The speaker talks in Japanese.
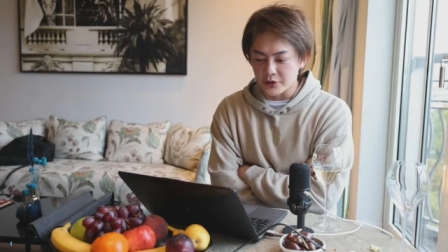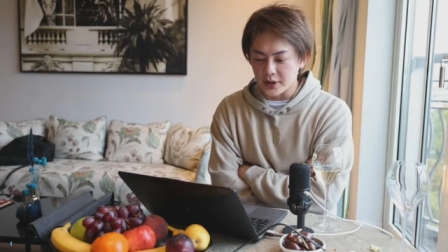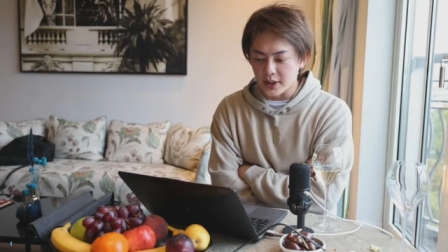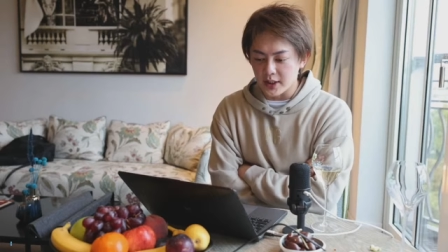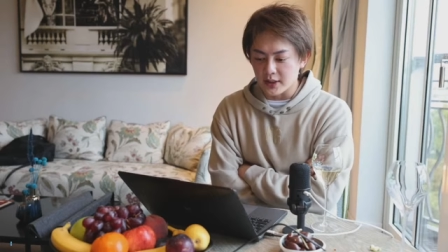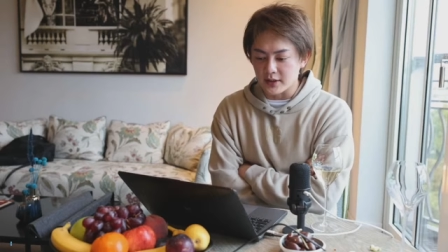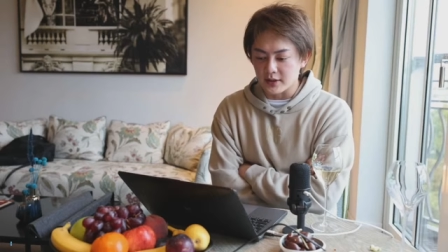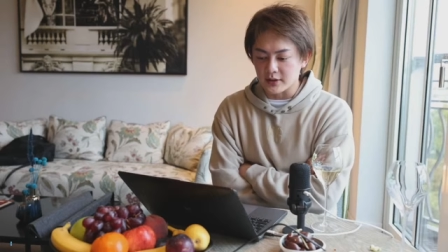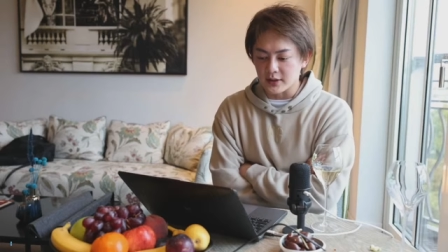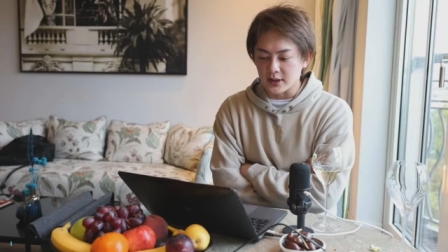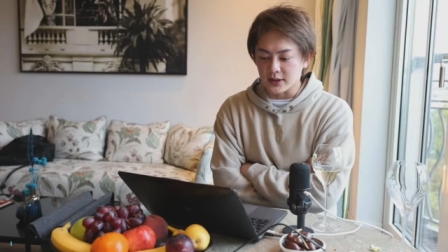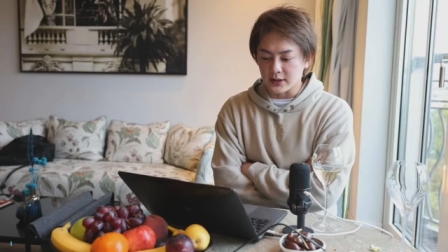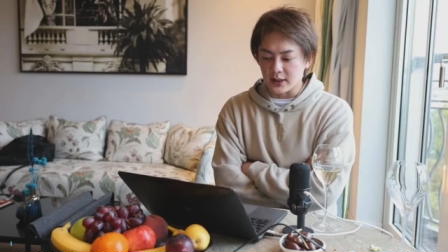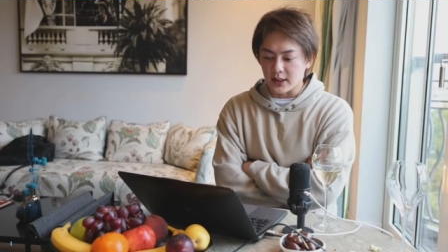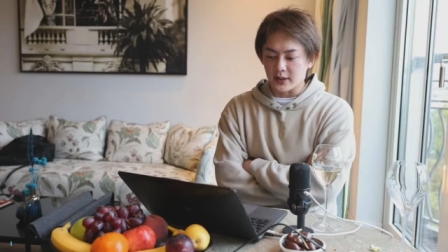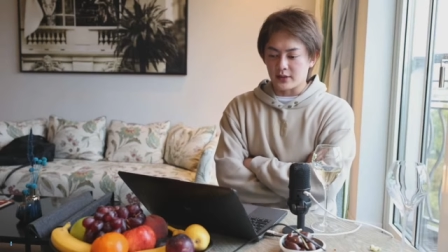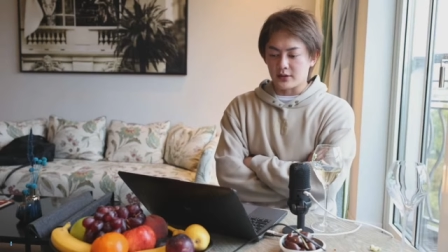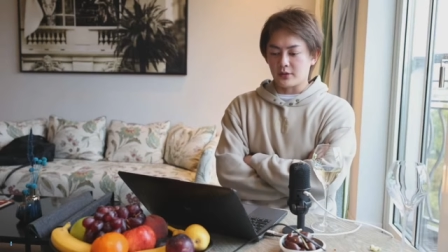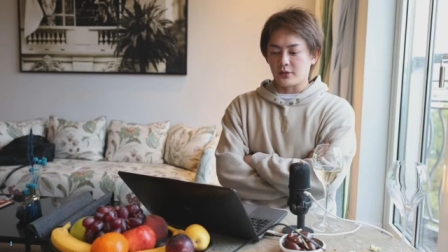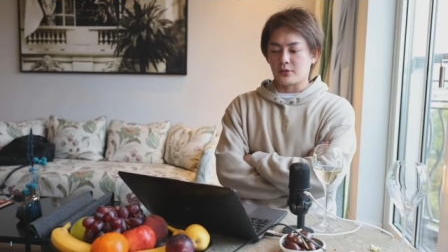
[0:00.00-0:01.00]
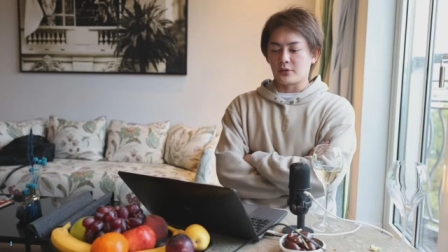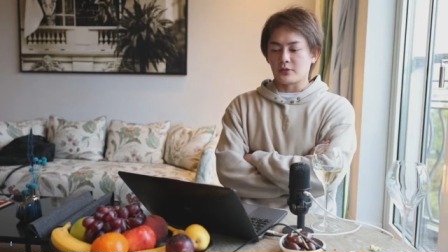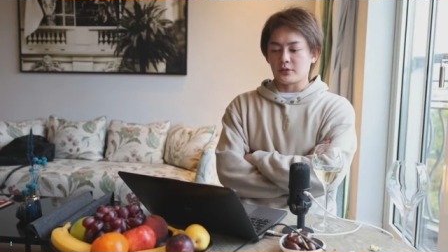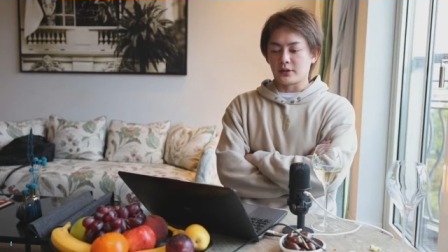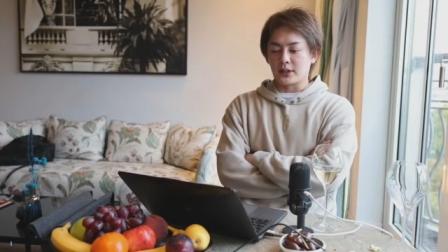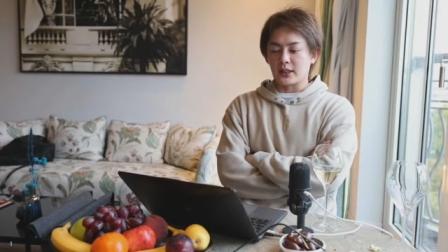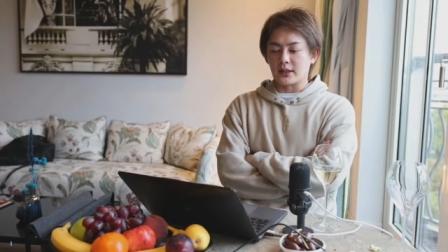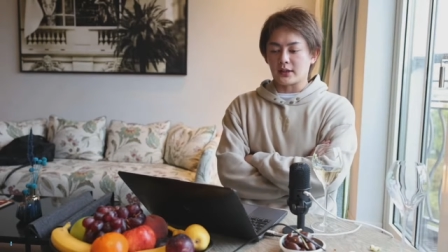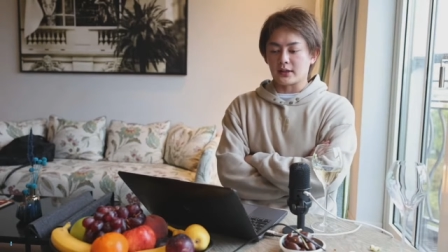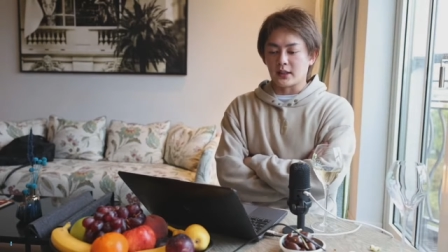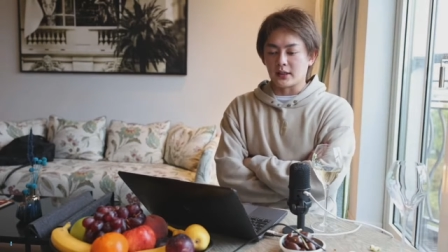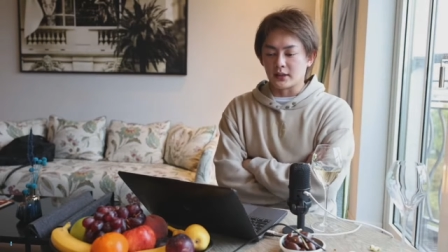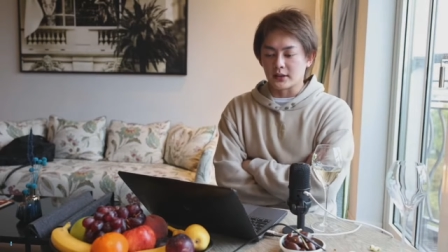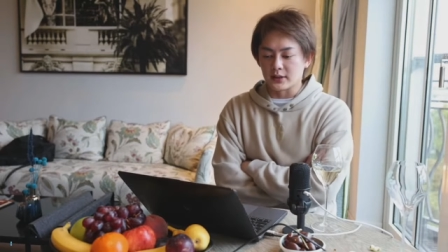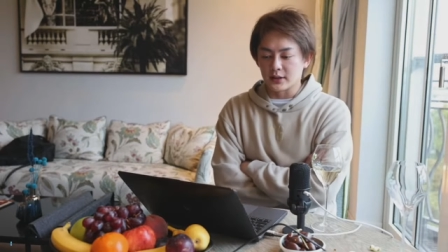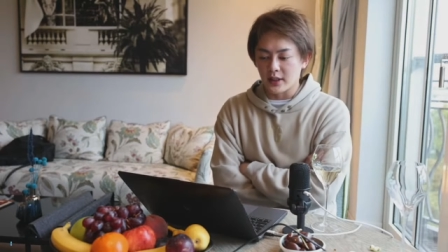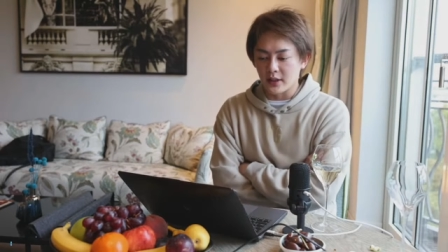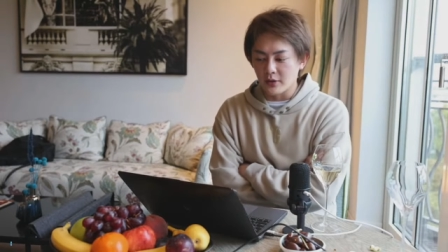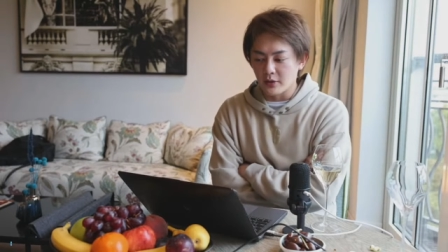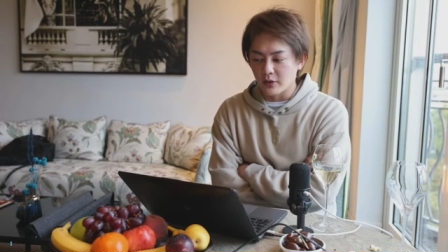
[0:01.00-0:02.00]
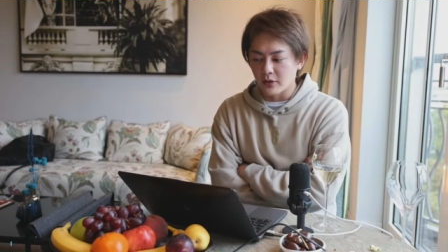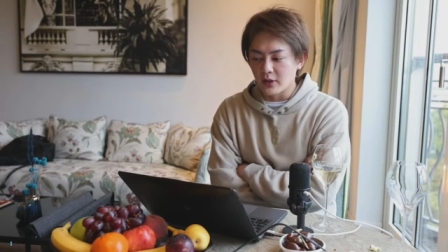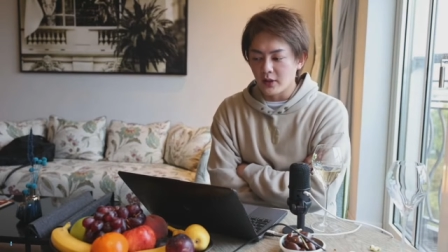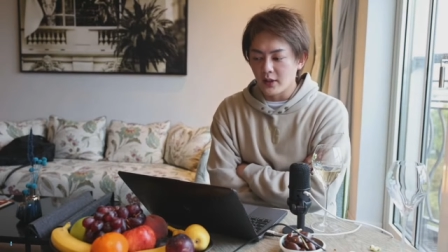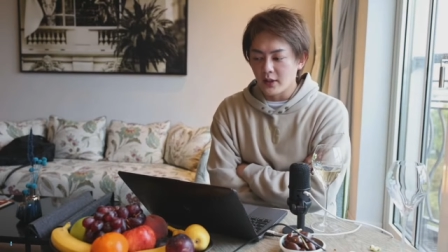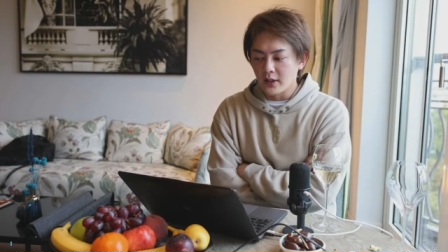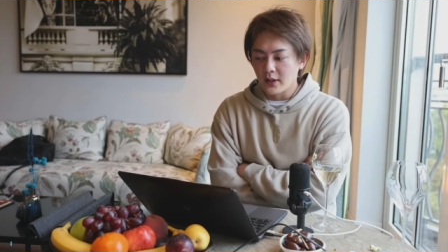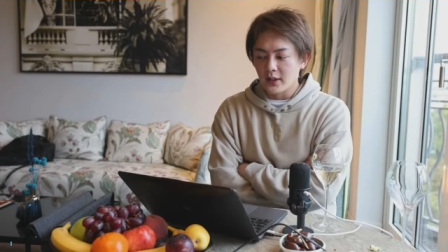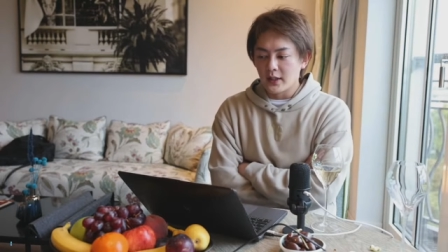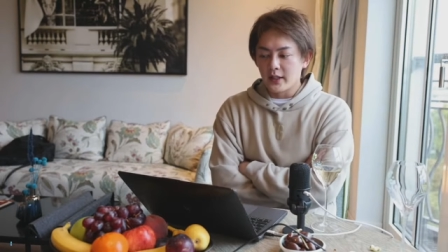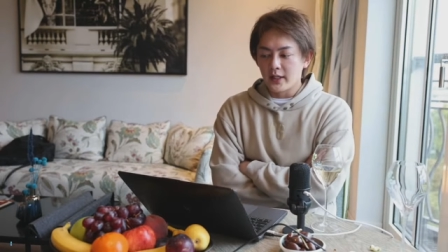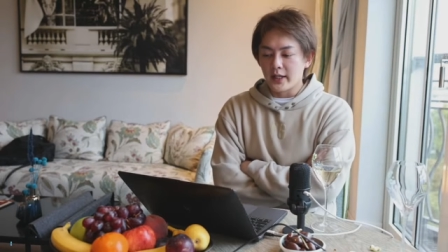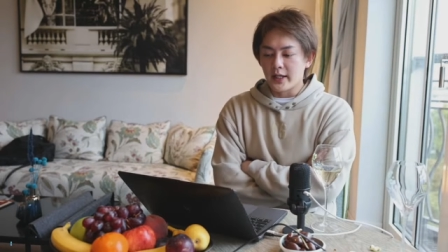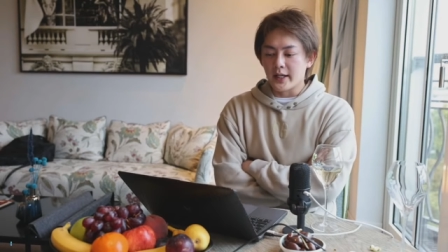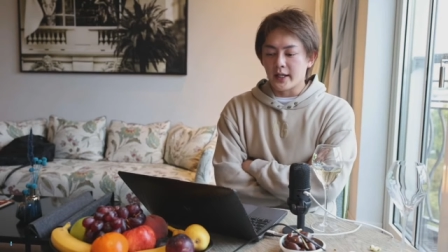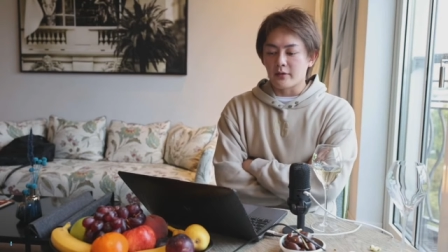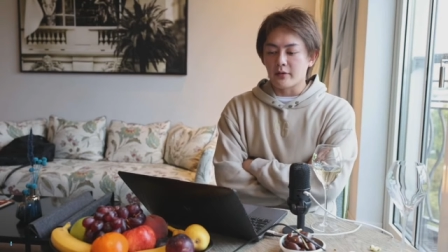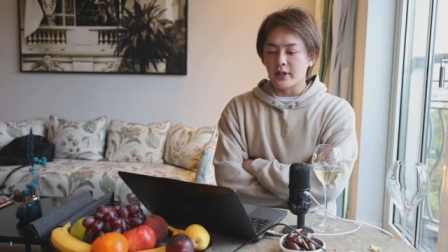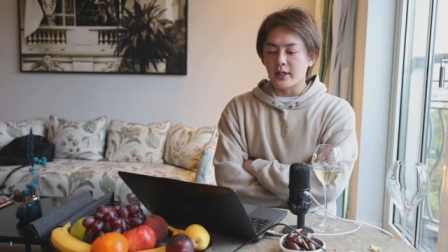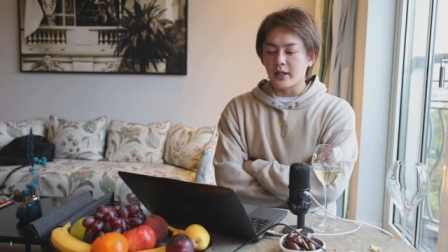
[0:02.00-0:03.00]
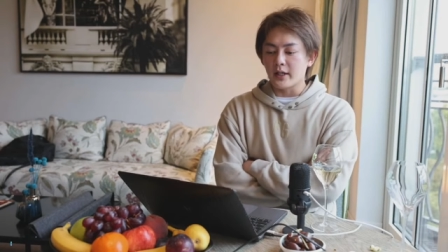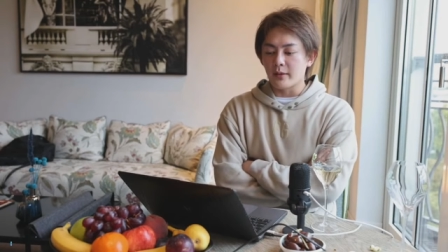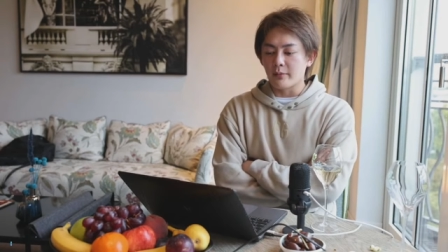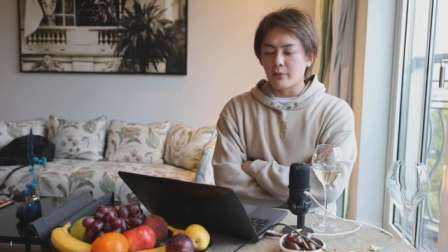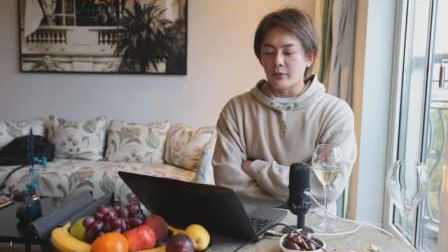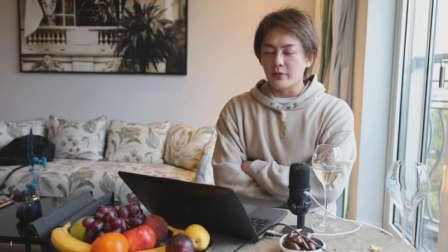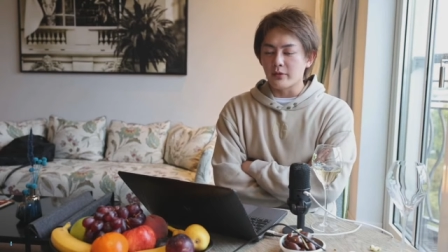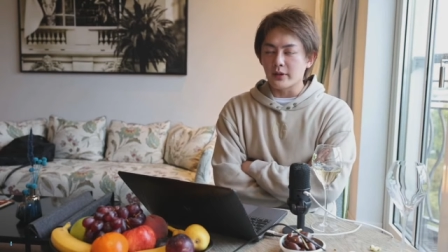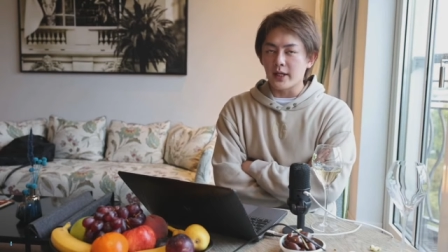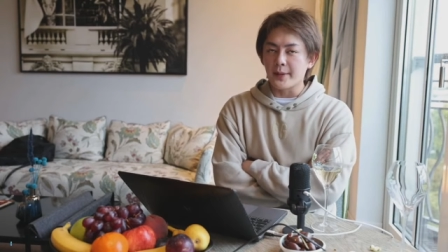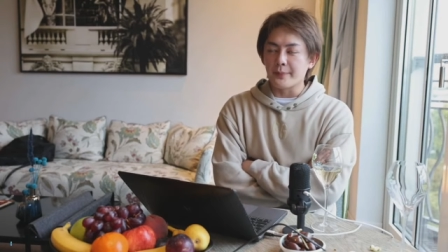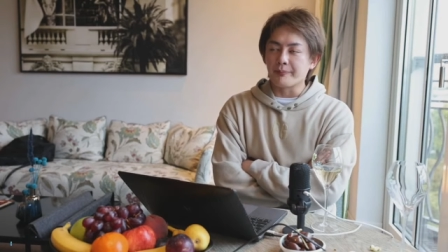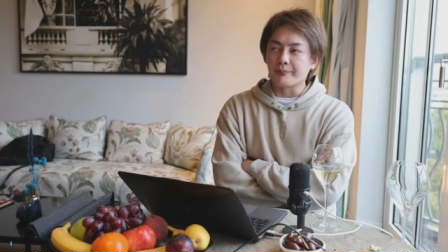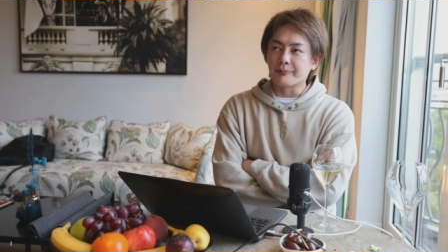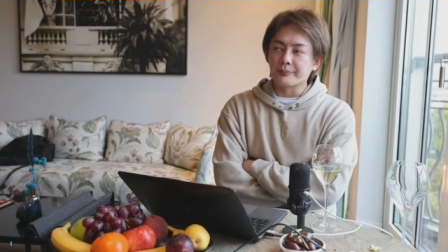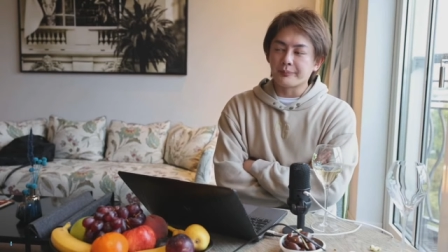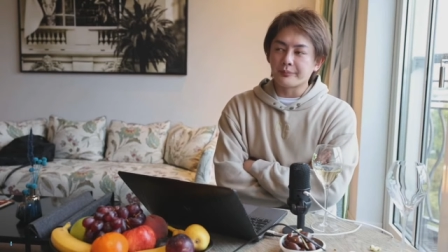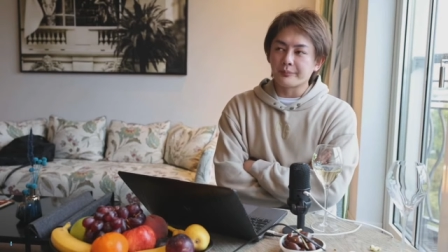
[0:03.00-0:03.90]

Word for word: 教えてくださいっていうことだったんですけど、えー、これね、僕ね、